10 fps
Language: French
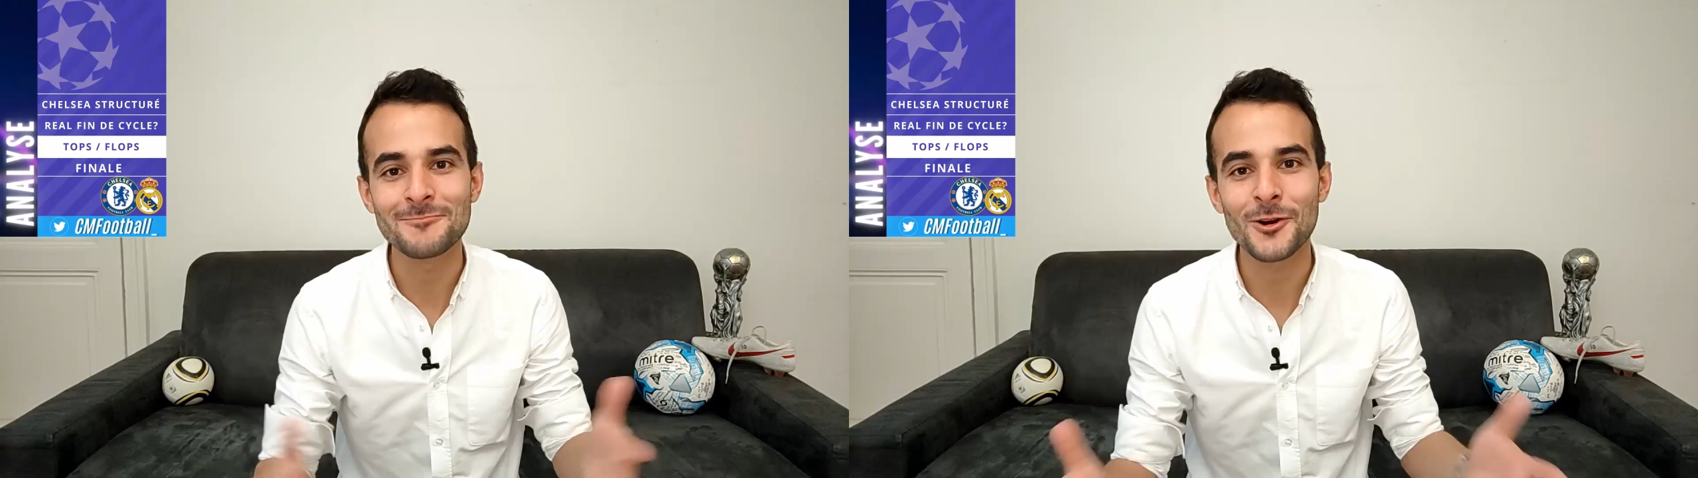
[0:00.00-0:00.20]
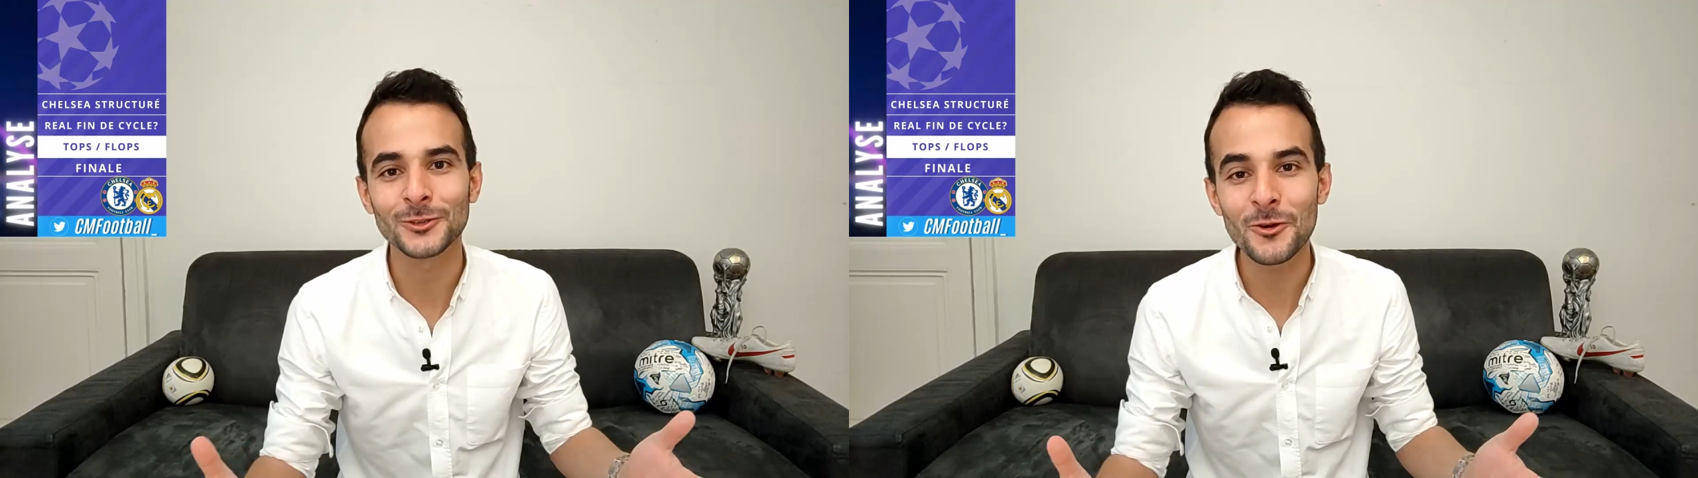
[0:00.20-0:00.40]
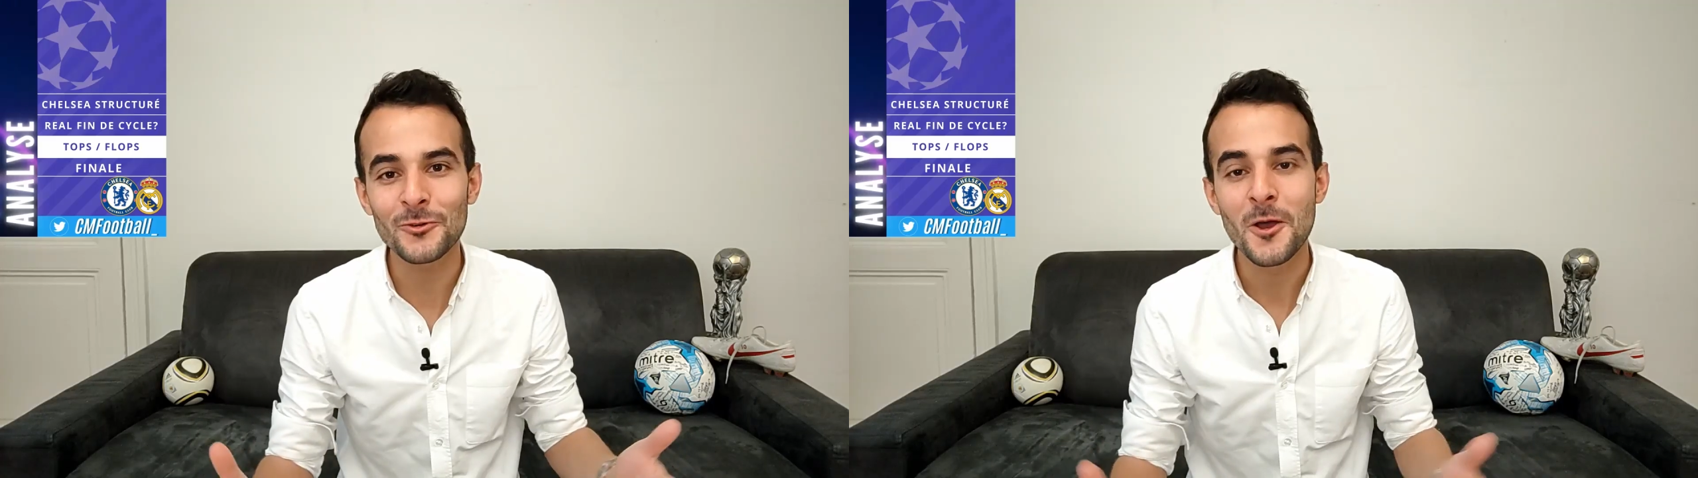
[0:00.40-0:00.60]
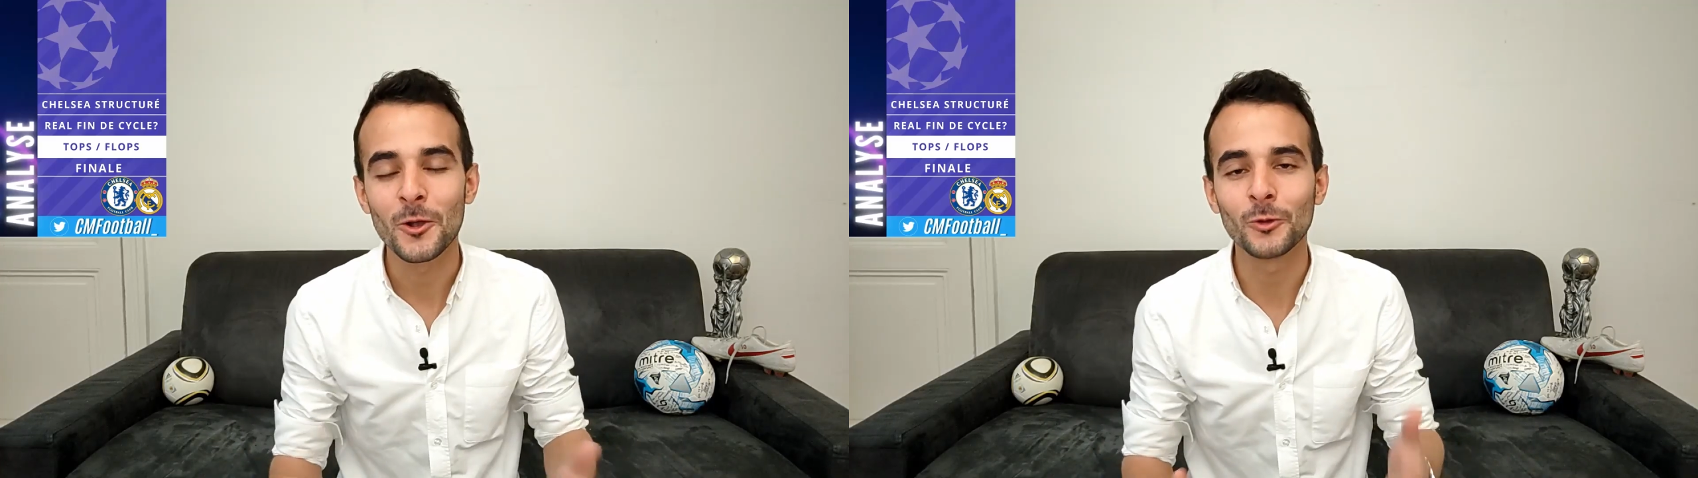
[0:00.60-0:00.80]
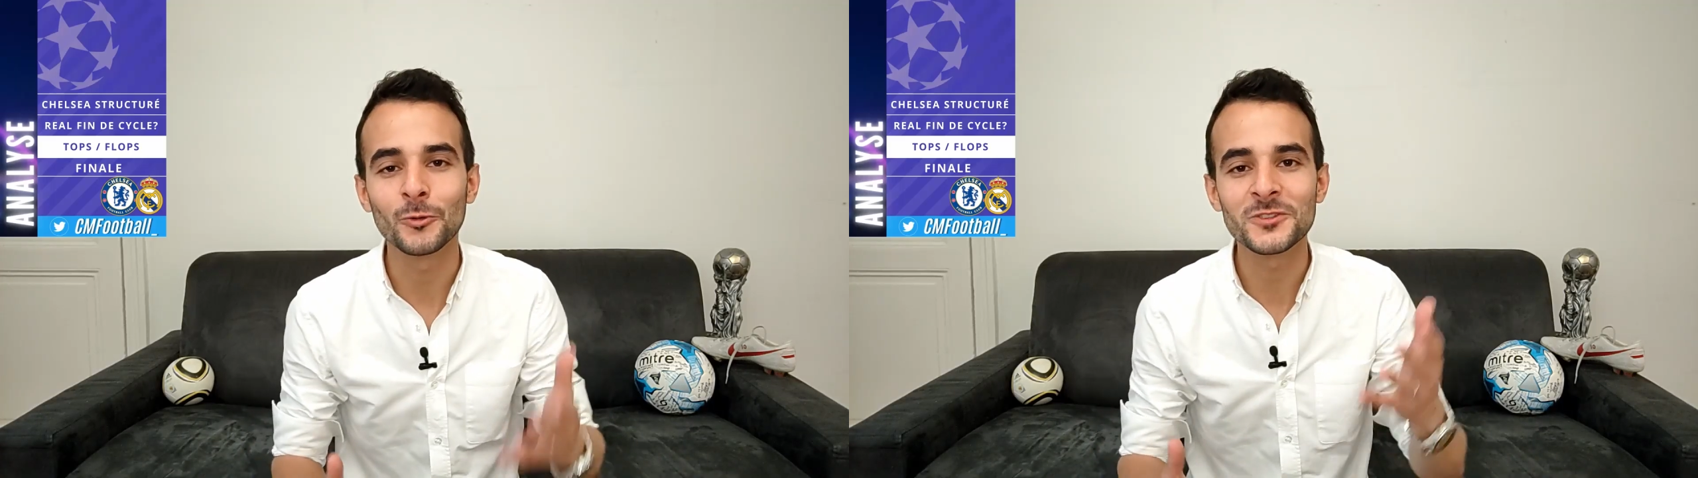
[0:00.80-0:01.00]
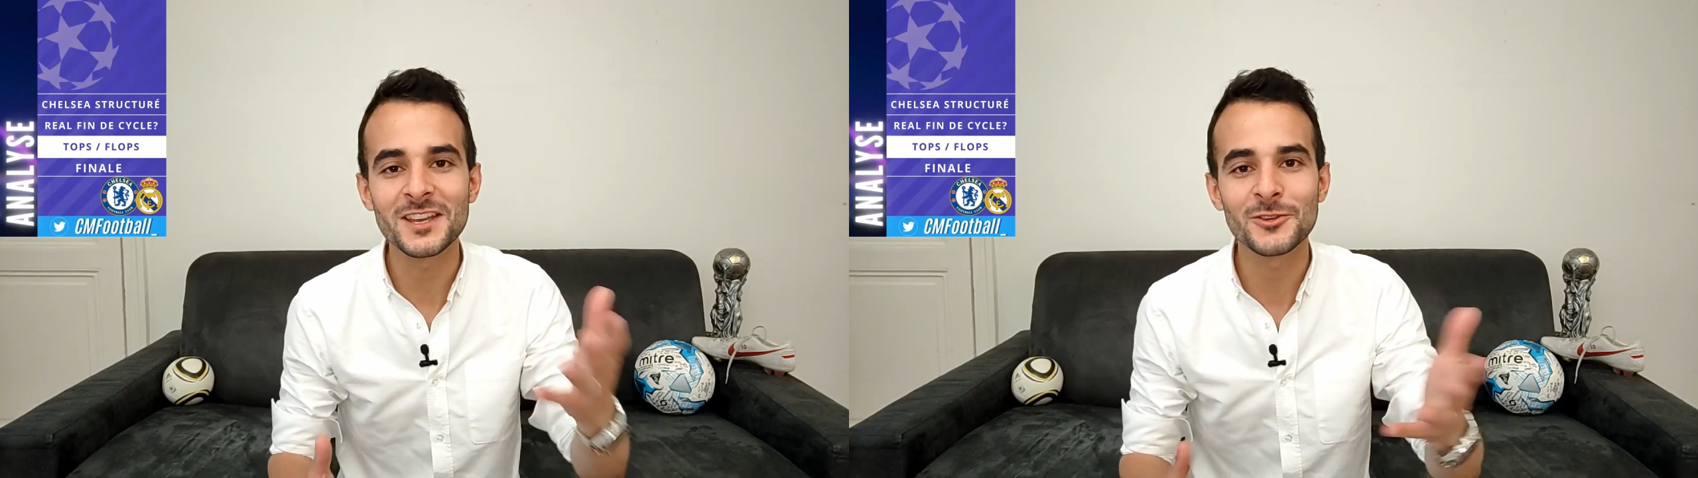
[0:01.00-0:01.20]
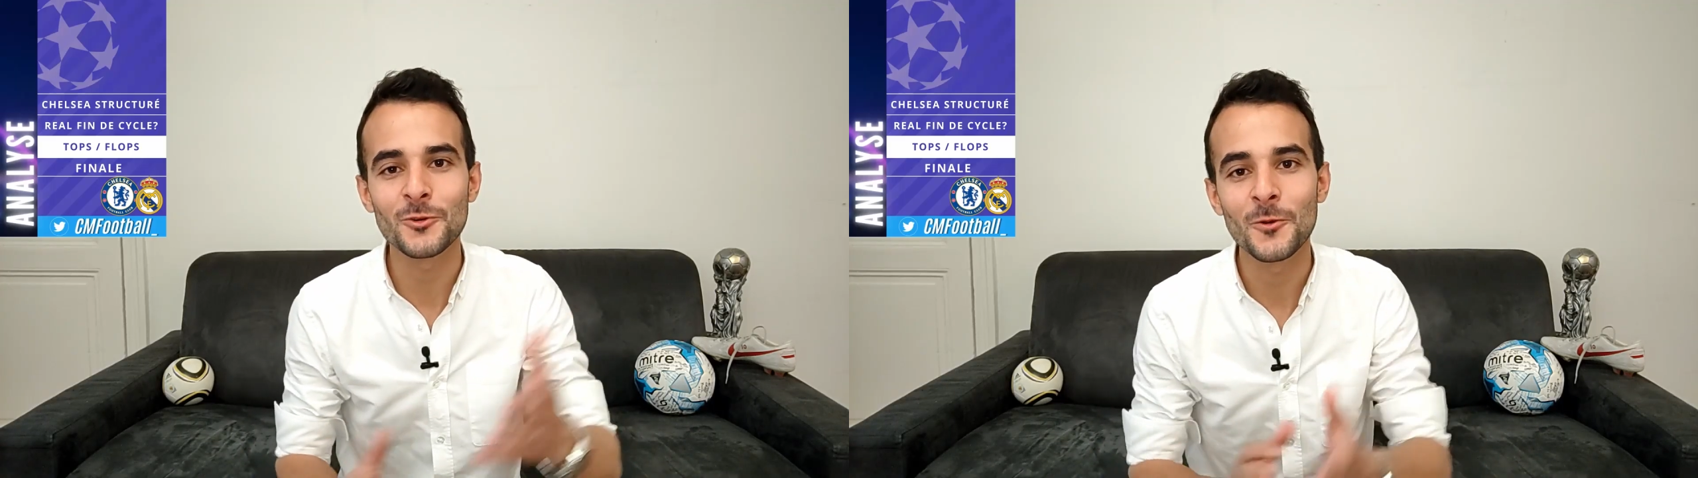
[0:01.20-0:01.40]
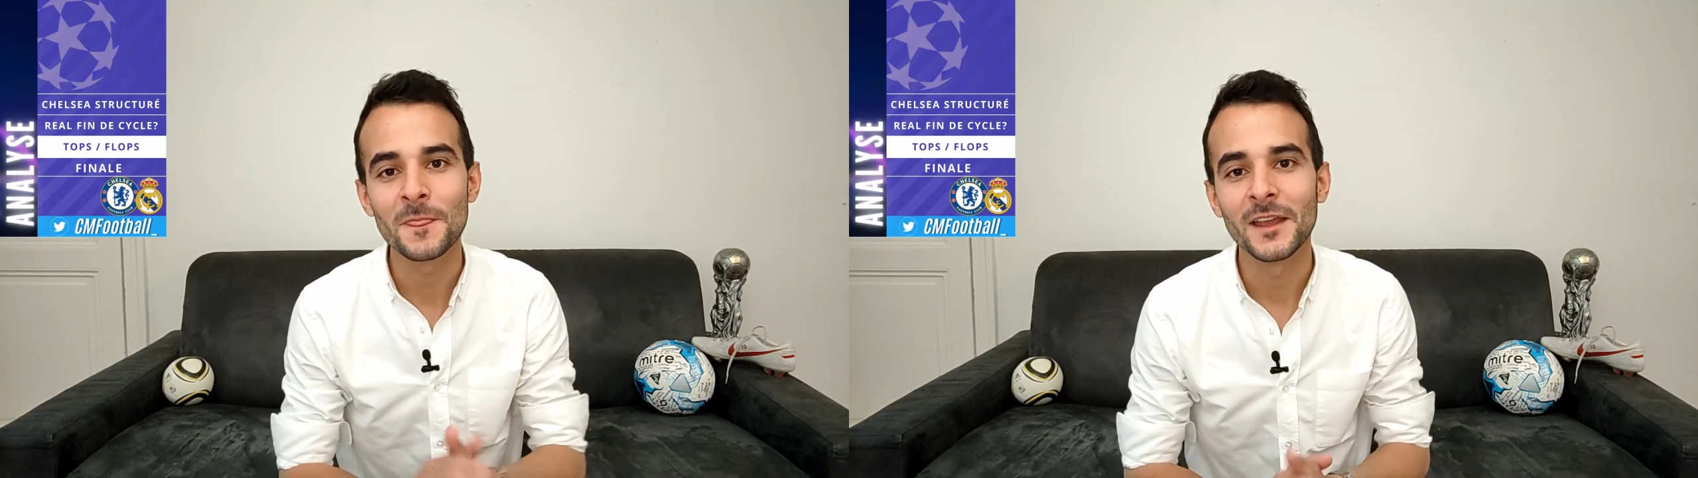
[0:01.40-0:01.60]
important quand on sait
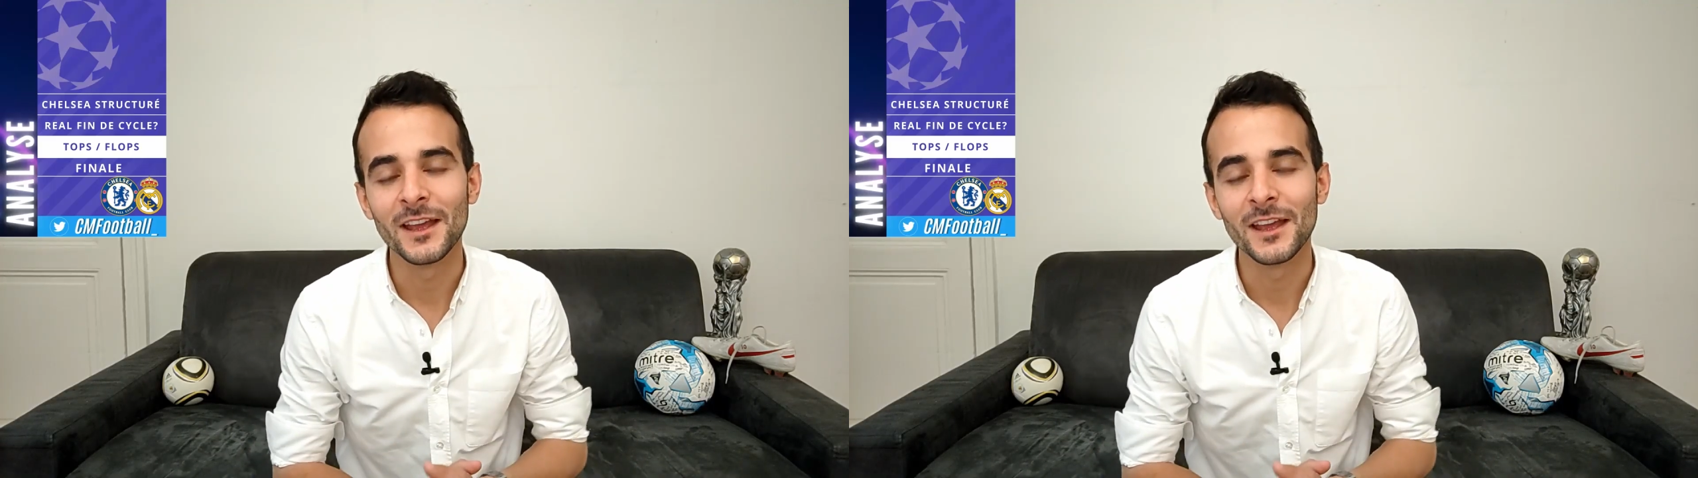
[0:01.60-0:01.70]
que